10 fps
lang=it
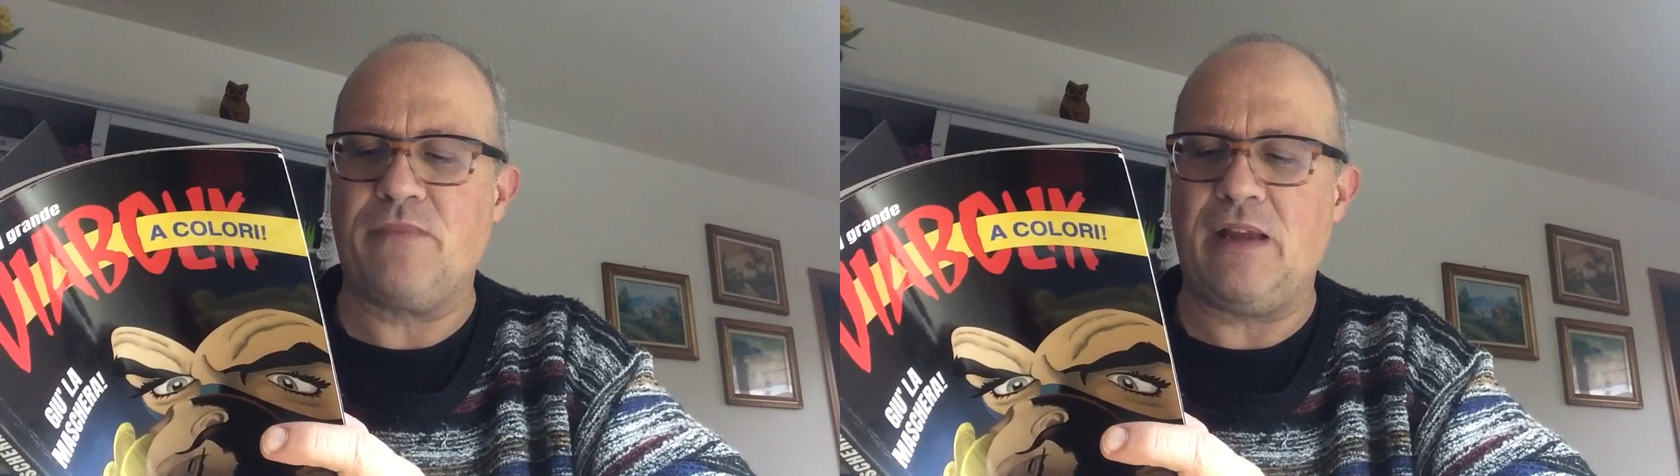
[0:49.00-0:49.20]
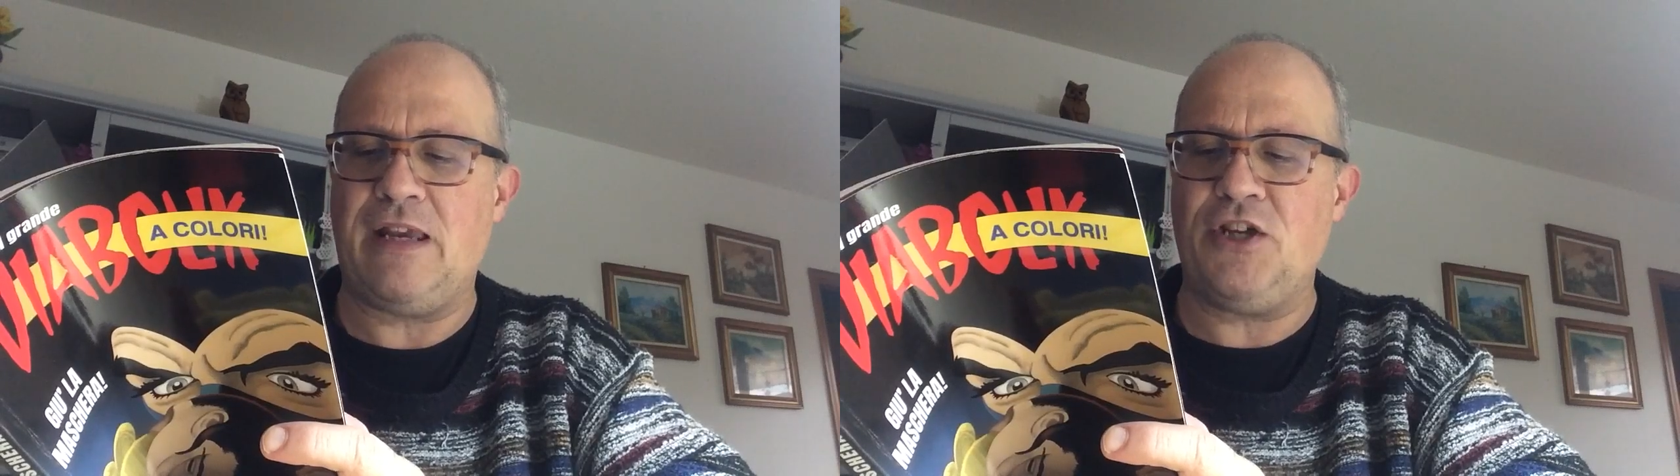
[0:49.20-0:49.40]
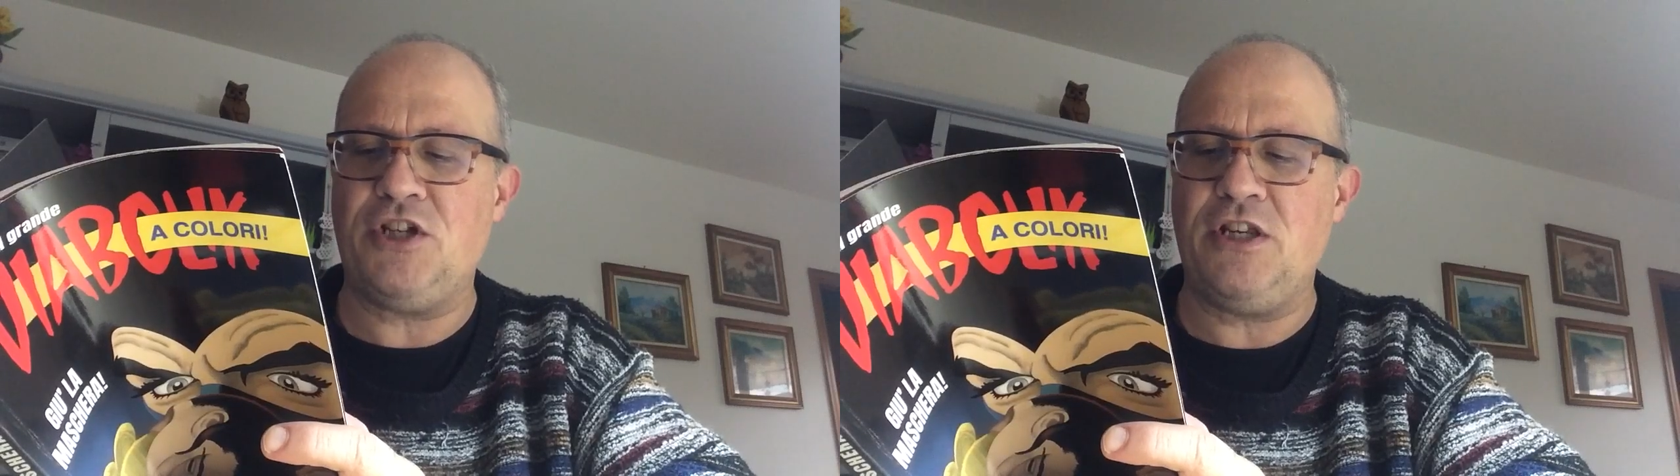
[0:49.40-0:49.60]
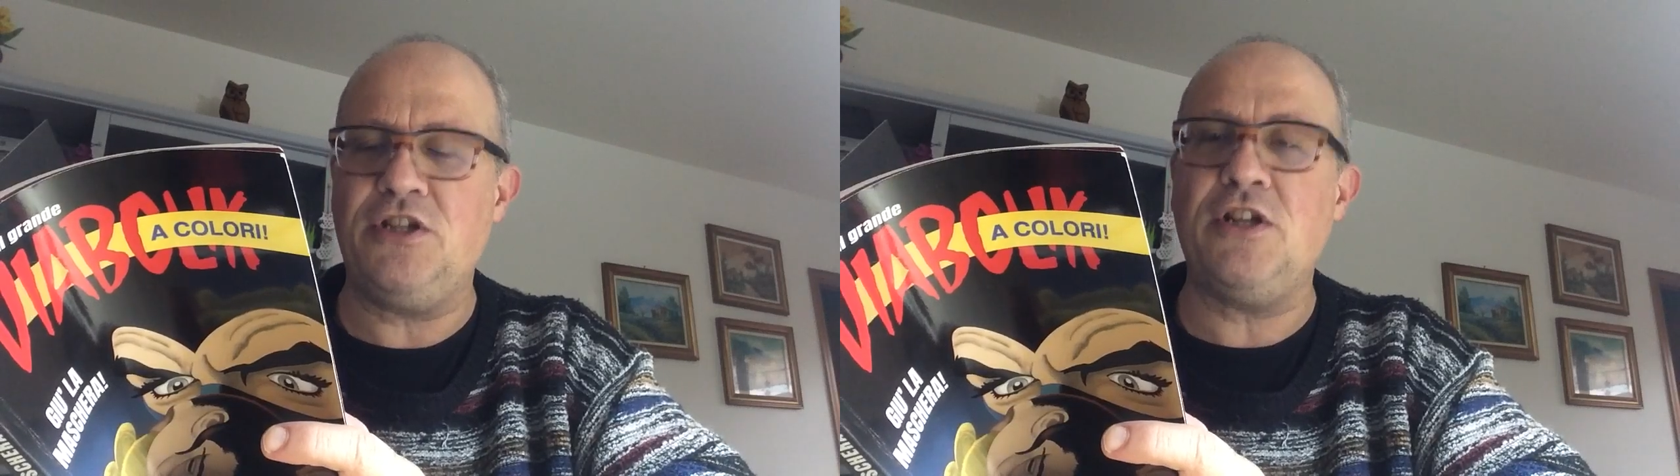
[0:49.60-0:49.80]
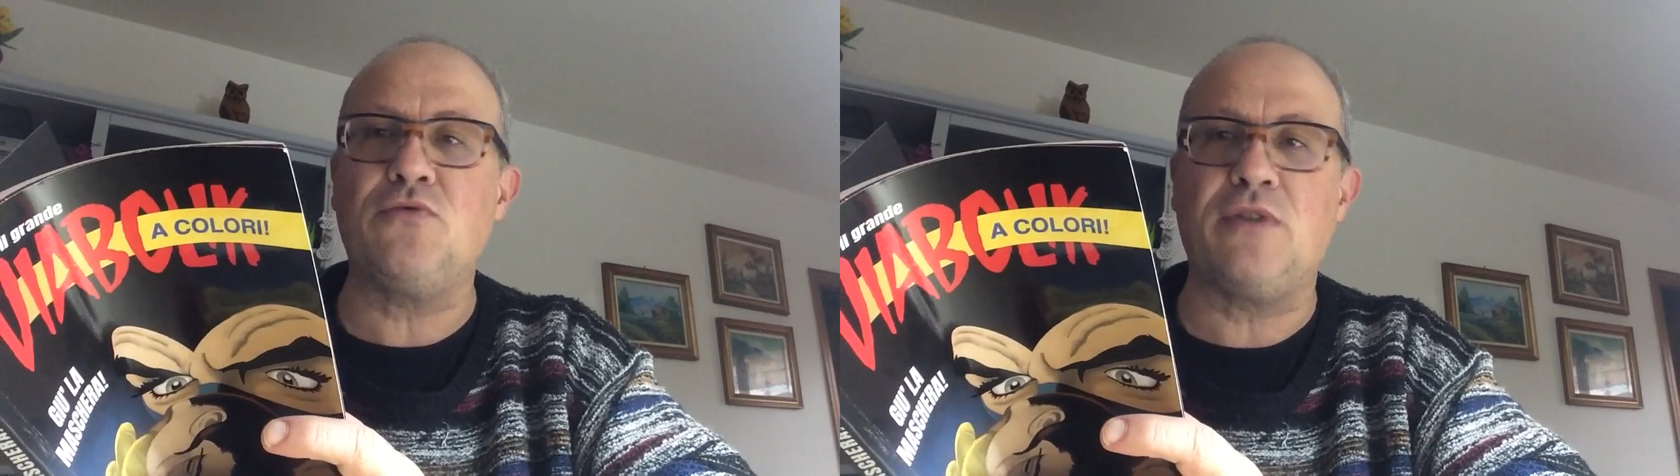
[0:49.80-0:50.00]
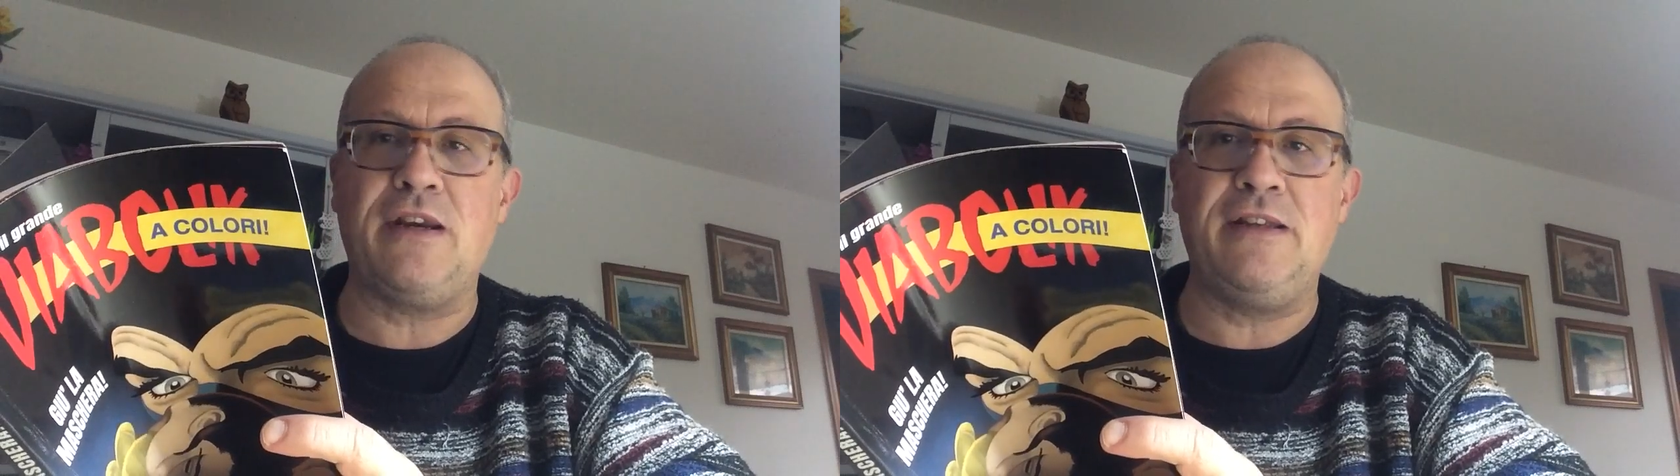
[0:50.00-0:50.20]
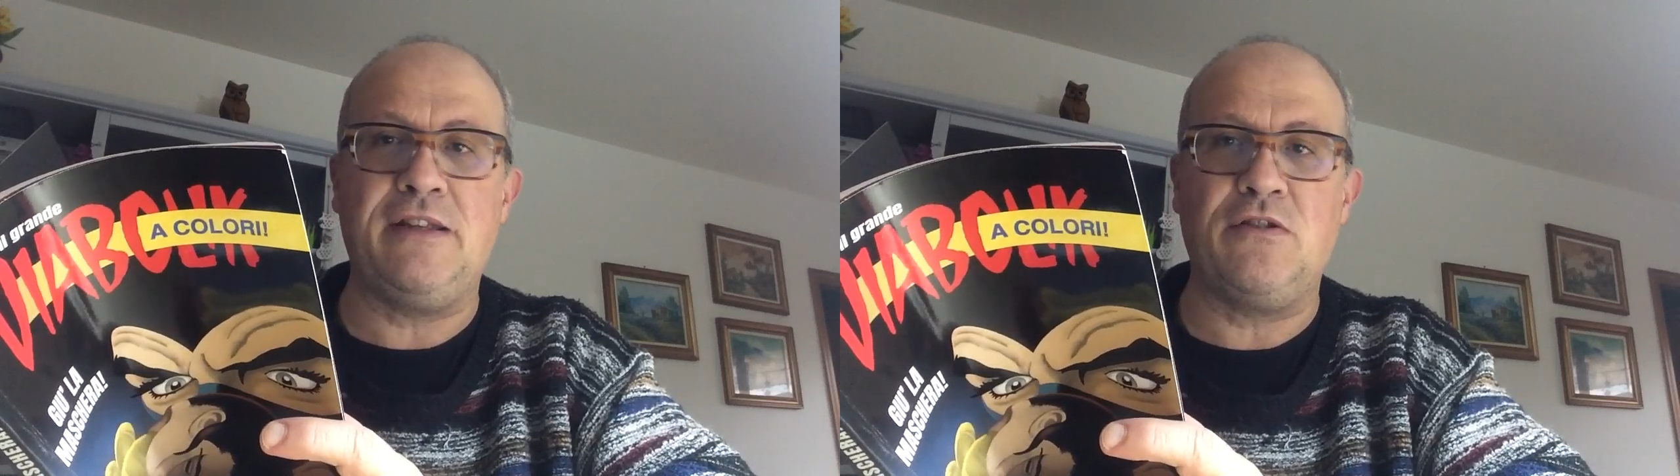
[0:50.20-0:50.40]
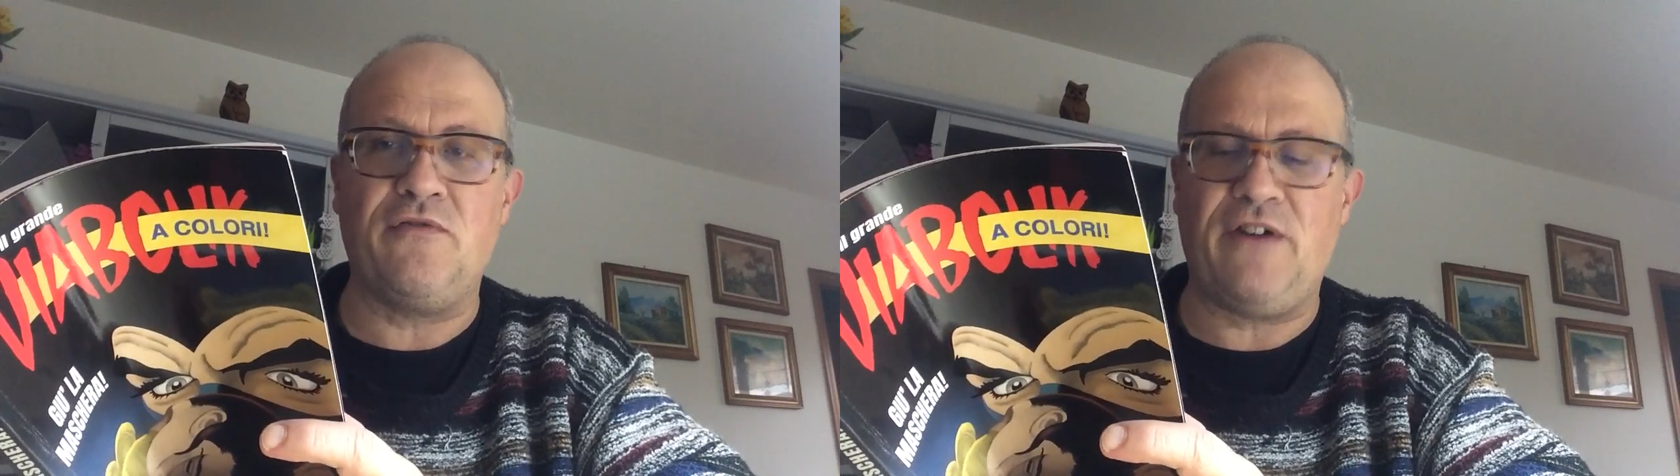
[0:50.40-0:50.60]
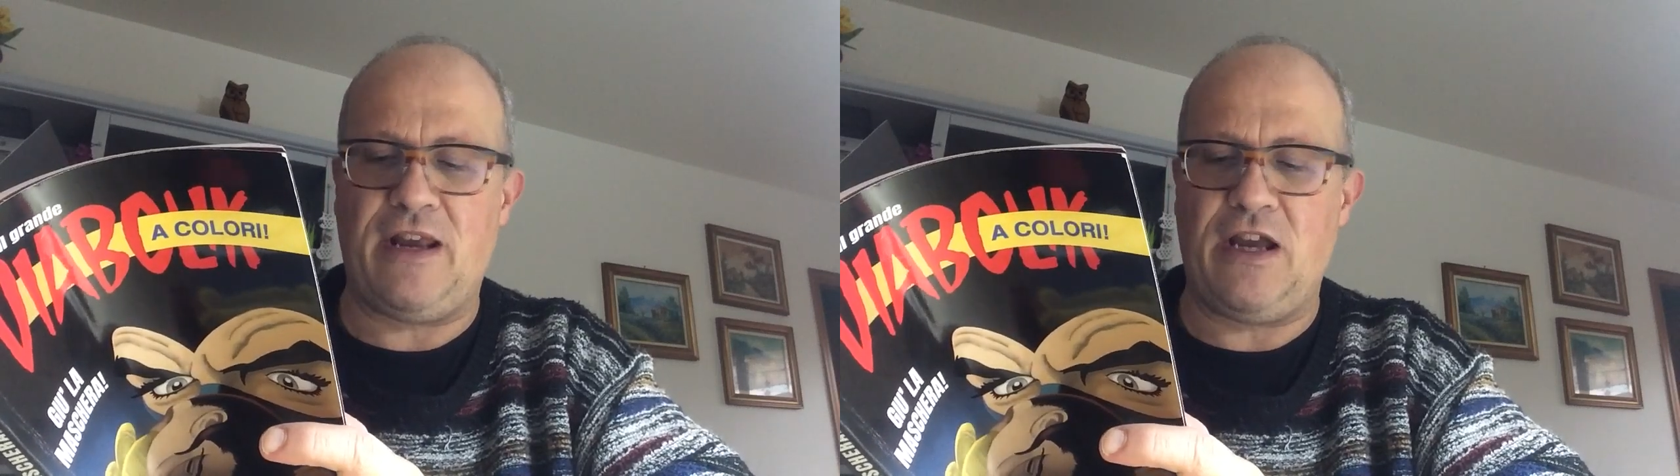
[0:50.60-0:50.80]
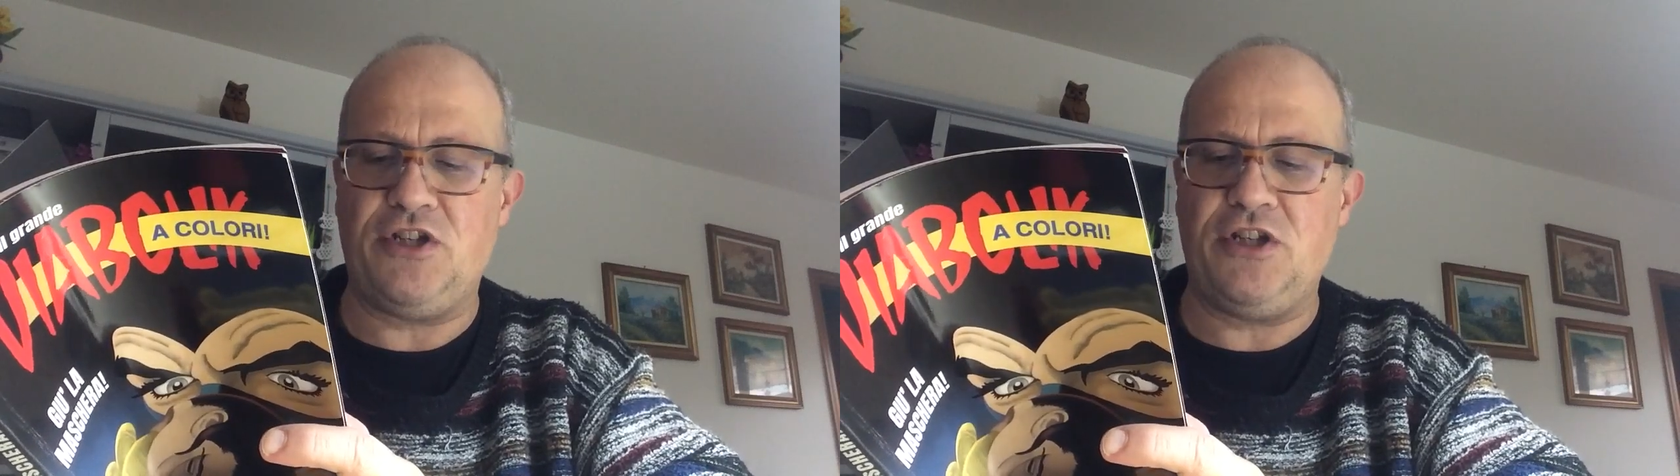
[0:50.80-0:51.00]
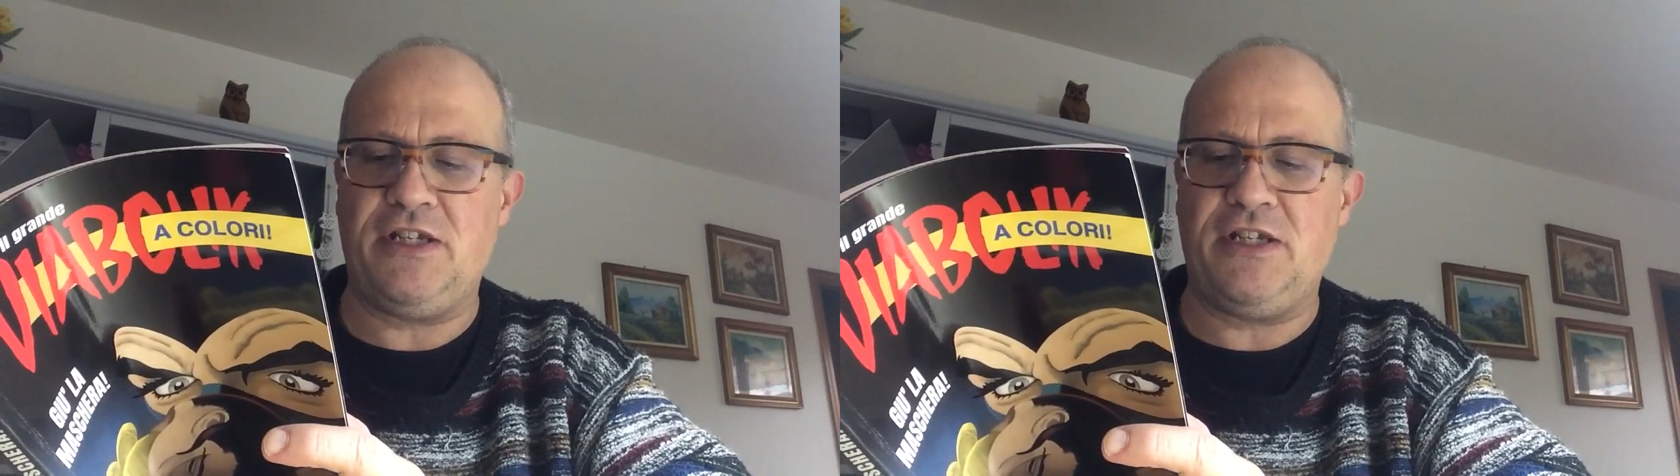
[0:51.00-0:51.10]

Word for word: la sceneggiatura è di Tito Faraci,